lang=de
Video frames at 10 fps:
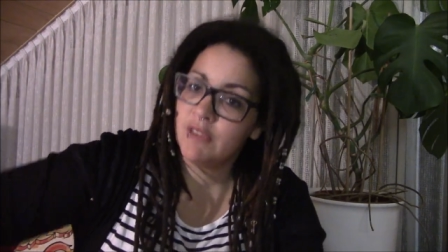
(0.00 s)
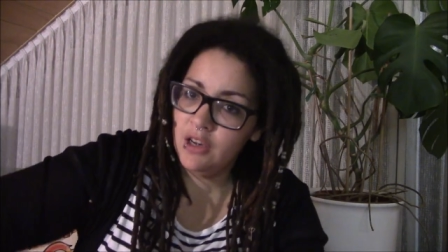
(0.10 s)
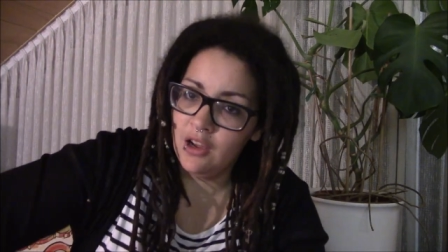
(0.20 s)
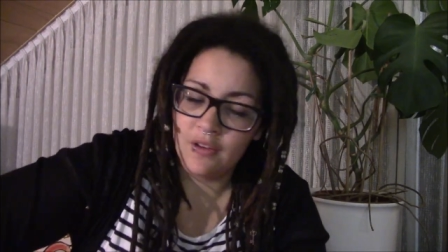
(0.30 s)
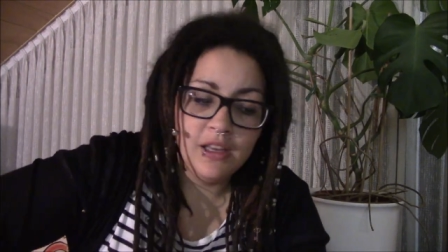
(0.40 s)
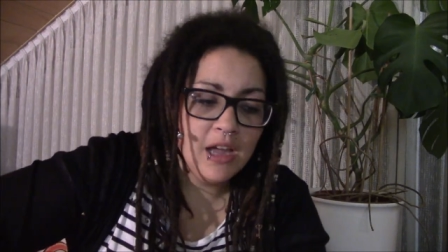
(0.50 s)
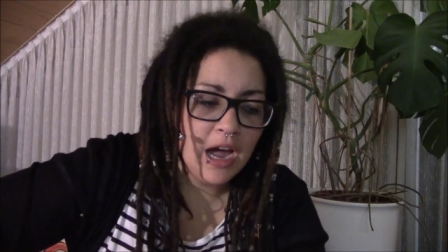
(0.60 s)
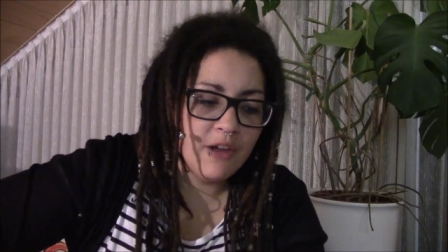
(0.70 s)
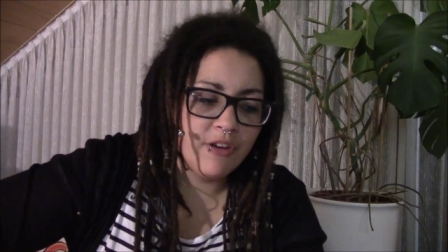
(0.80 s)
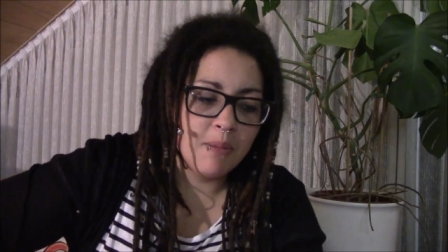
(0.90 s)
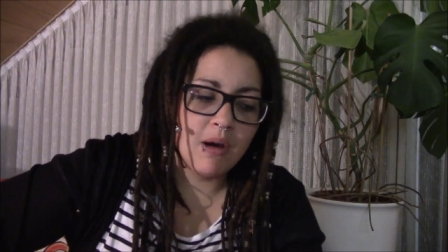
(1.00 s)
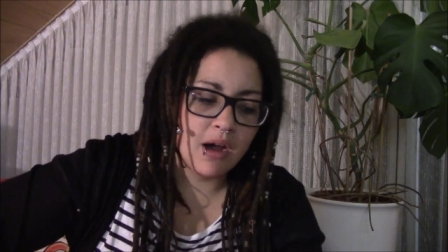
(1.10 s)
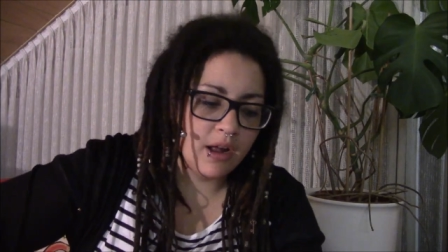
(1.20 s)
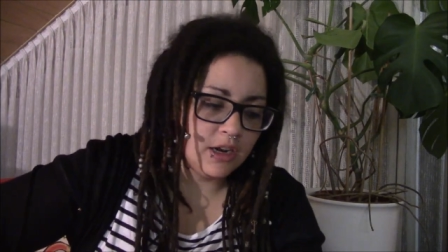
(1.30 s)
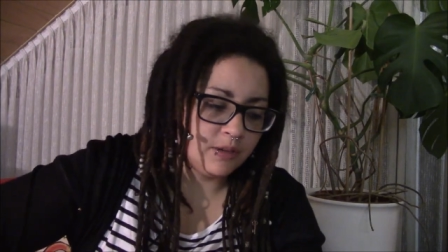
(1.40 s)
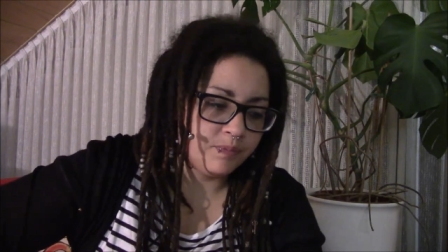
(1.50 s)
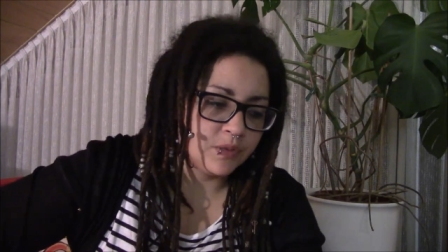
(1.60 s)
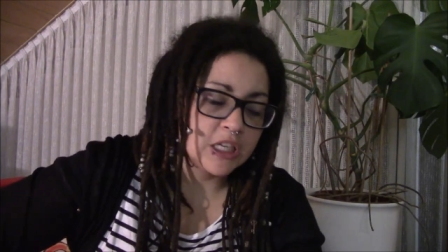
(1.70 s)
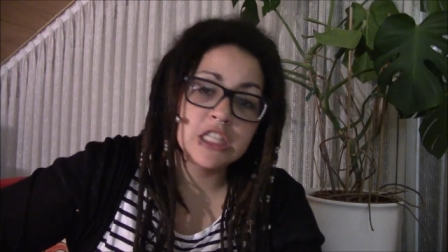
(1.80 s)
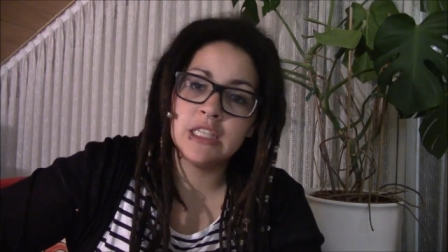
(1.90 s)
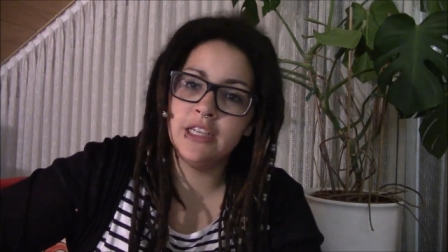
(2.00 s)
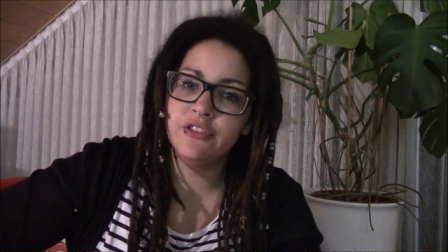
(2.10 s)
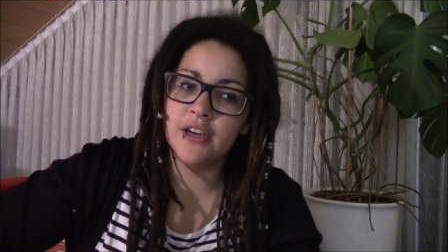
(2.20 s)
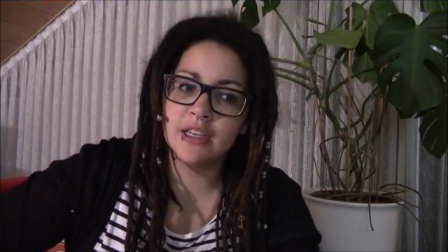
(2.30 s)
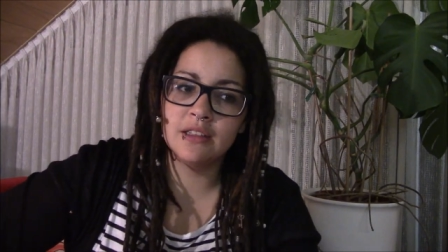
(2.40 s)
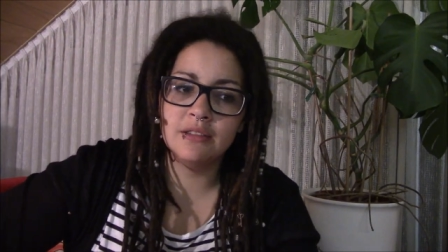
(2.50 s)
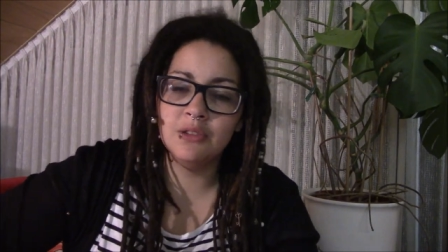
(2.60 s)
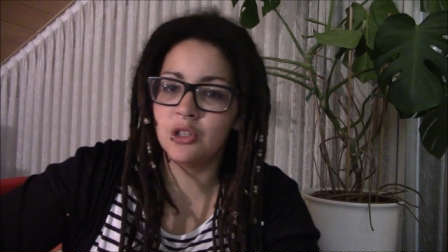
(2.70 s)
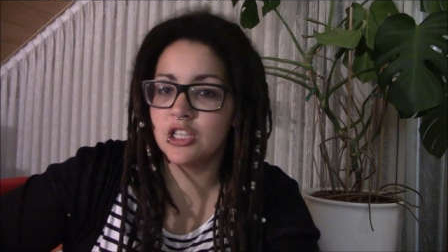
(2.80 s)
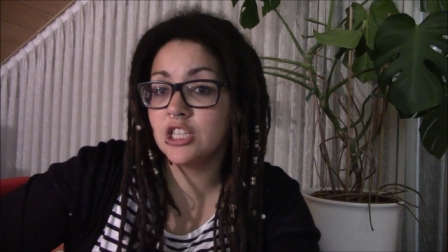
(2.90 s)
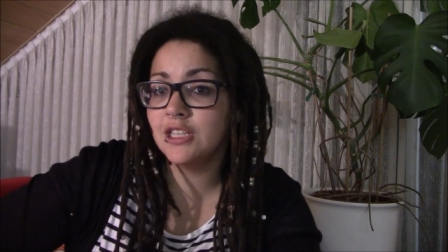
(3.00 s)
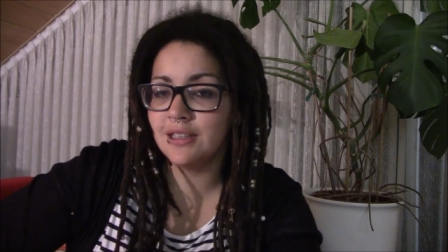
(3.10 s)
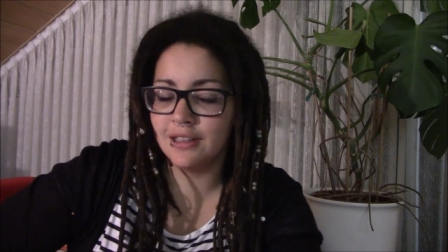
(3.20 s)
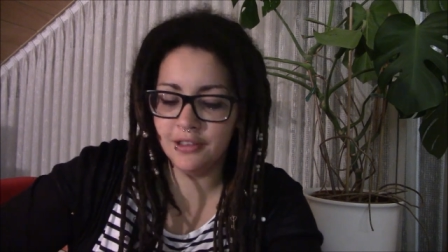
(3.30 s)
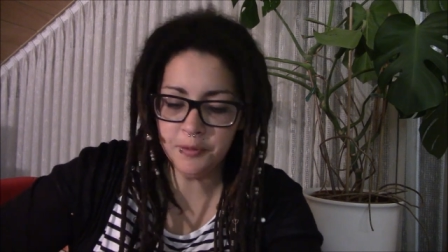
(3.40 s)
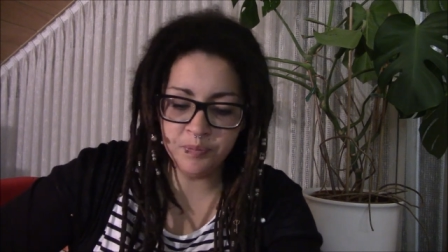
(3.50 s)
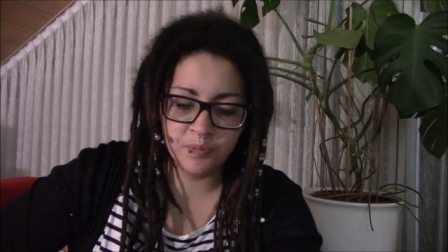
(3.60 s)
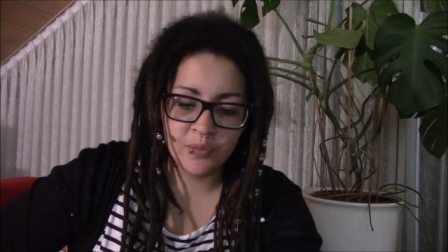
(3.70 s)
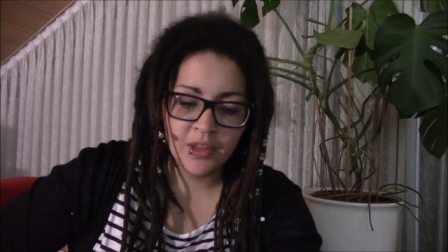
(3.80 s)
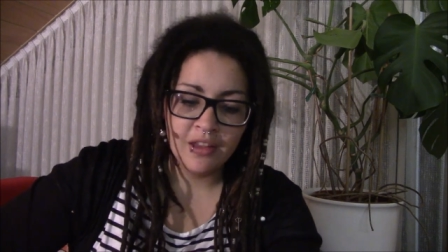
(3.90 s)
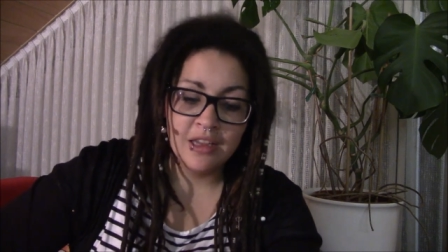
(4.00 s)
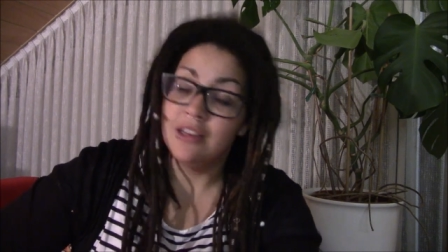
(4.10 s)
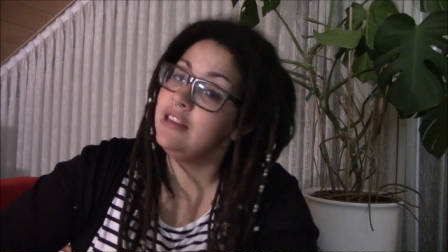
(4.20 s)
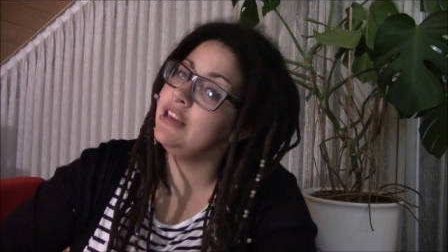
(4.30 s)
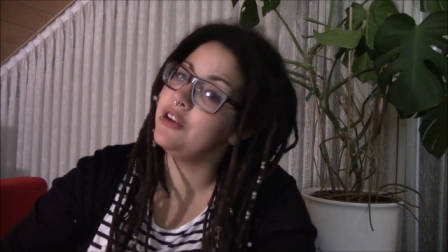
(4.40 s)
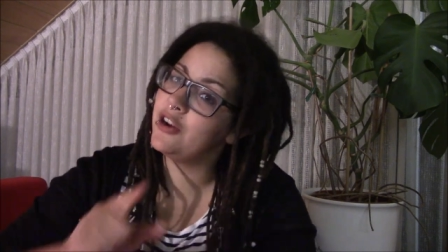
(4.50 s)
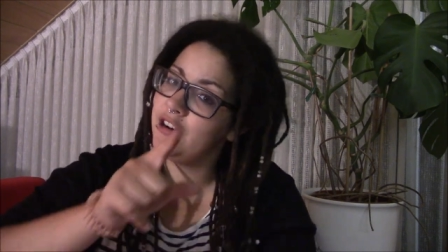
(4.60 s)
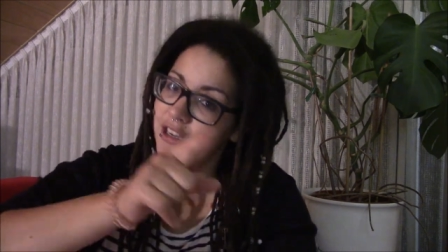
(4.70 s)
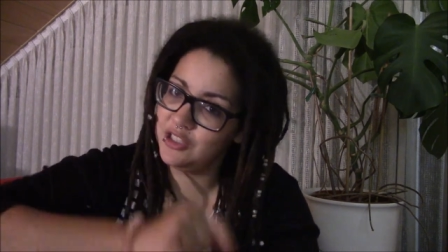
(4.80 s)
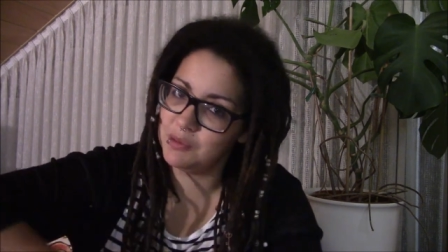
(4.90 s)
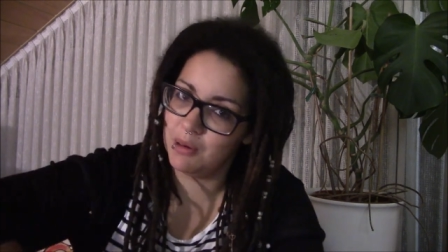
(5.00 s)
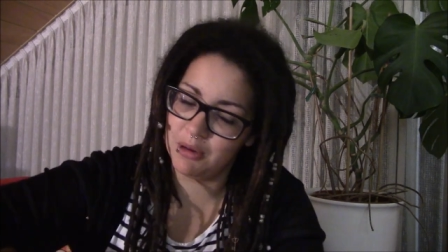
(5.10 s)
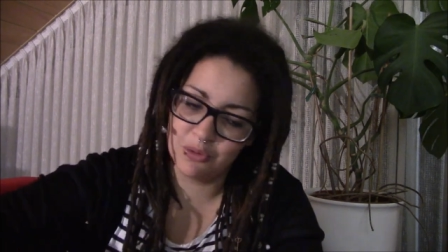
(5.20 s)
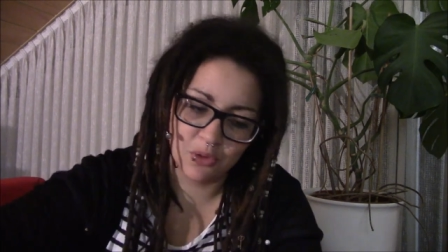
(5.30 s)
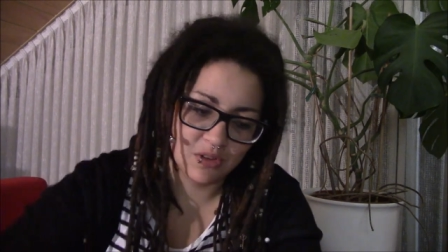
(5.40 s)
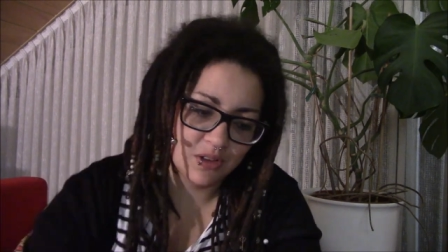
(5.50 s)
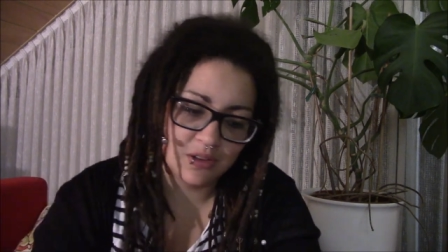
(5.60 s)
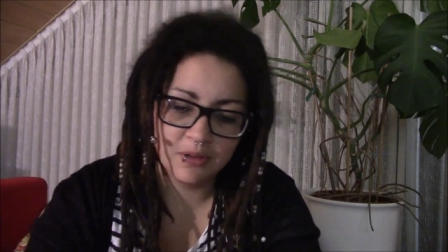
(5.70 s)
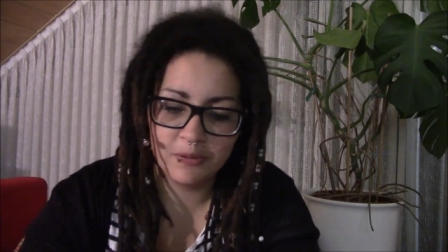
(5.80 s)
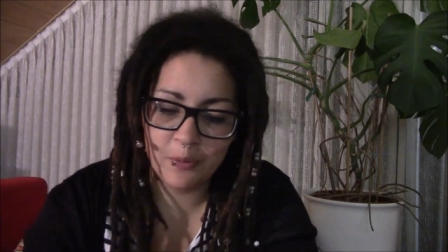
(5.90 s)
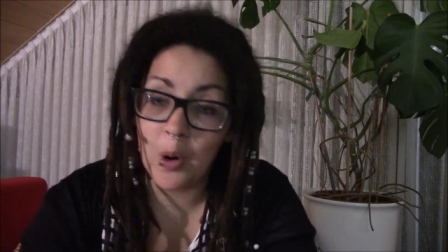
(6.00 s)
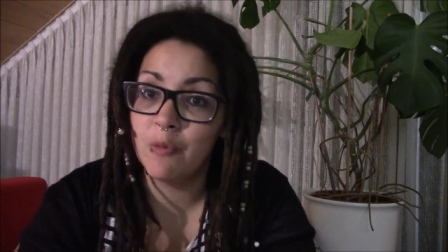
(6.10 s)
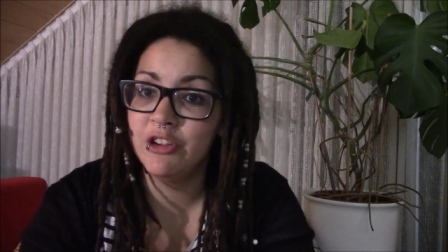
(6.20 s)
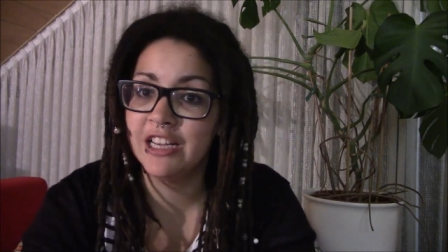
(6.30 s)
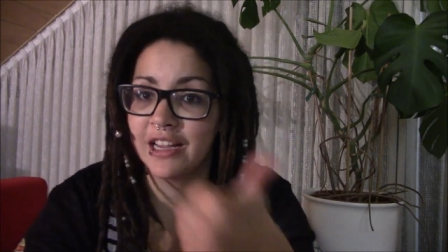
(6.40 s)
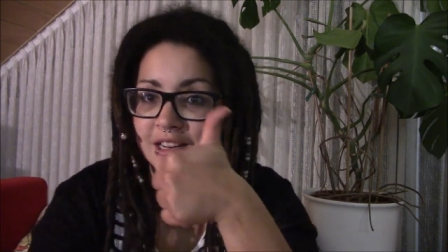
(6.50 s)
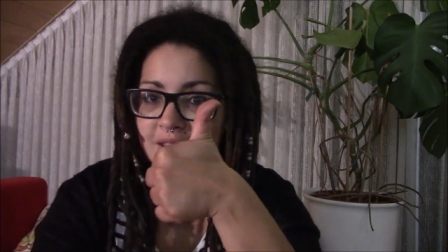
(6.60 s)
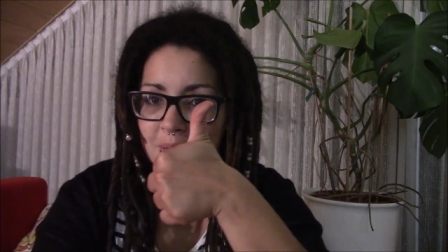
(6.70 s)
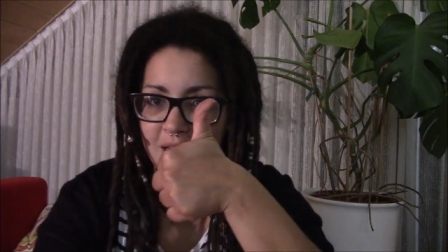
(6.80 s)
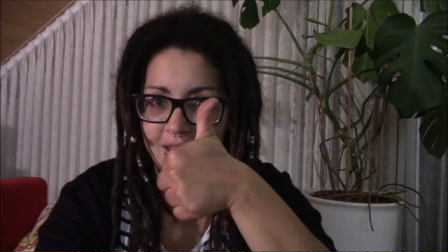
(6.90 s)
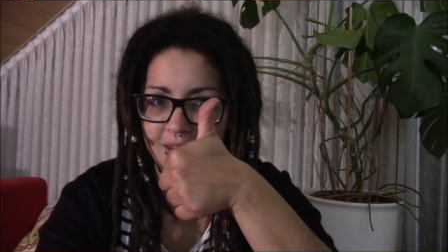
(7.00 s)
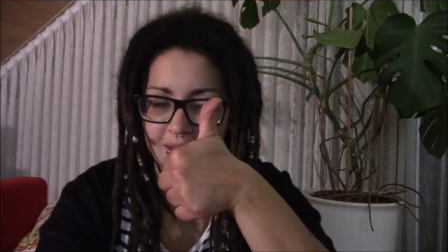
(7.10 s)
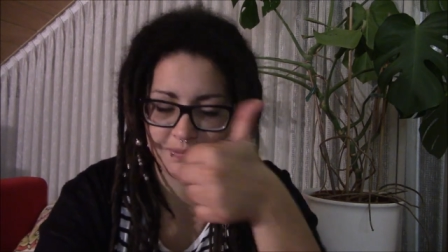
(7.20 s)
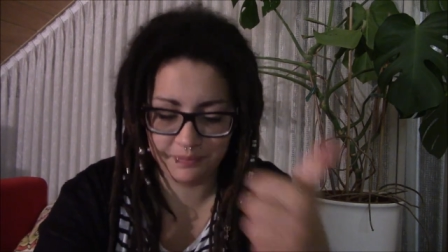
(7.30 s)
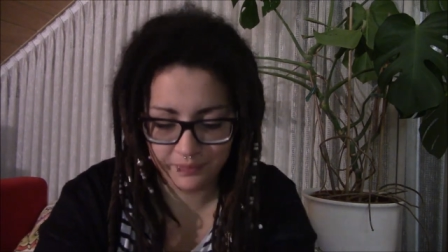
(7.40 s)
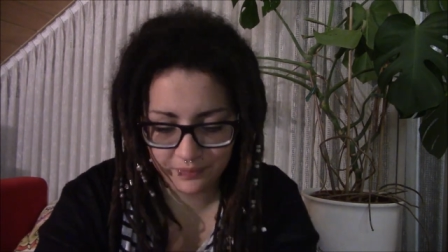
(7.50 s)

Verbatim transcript: Genau, hier einfach mal zehn Fakten oder zehn Dinge, die ihr noch nicht über mich wusstet. Kommen wir direkt zum ersten.